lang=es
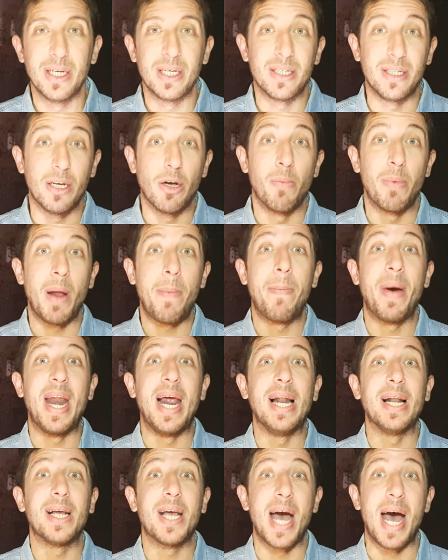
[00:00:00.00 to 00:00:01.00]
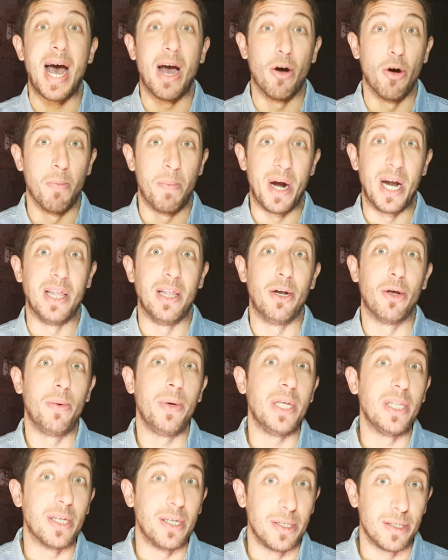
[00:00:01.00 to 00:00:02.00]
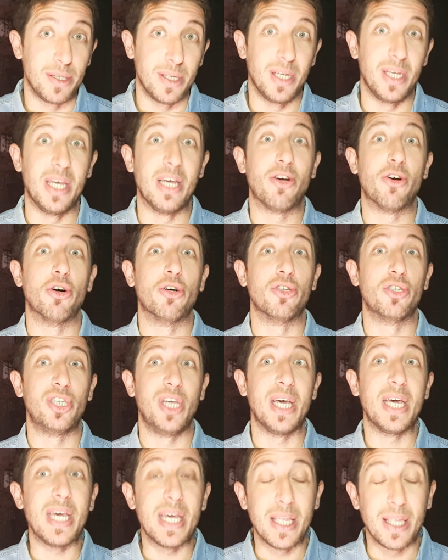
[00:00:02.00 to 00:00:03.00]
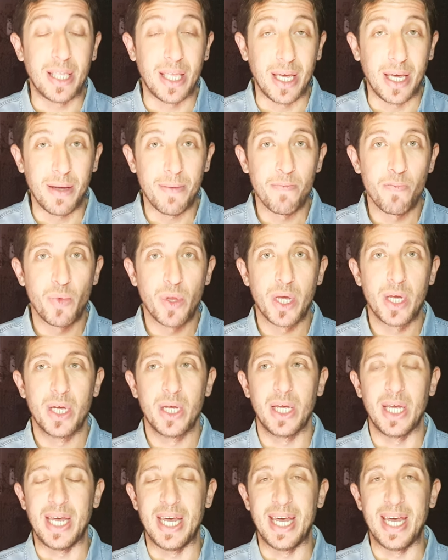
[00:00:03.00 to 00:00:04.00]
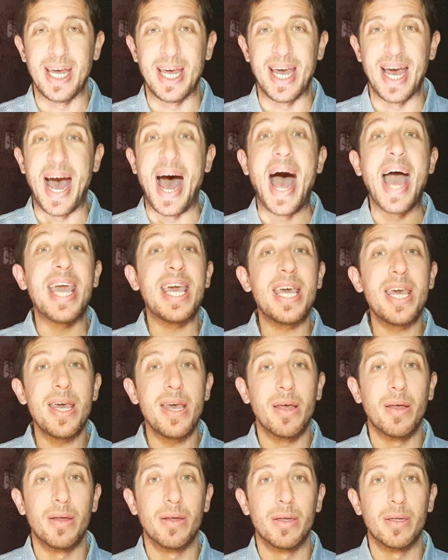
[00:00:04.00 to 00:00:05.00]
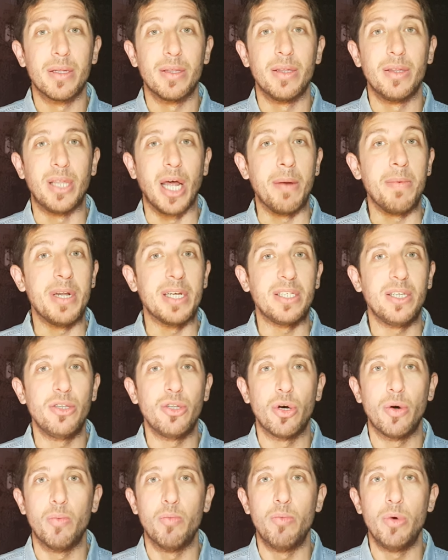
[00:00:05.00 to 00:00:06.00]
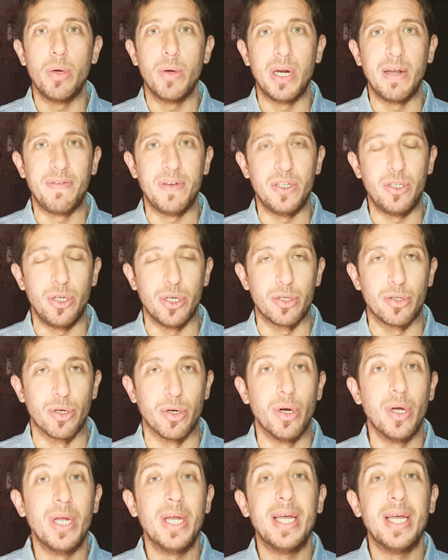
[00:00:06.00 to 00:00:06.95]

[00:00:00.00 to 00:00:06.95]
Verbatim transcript: Si compras para el K o para el de los Beatles y conseguiste, eh, ahí termina siendo muy beneficioso.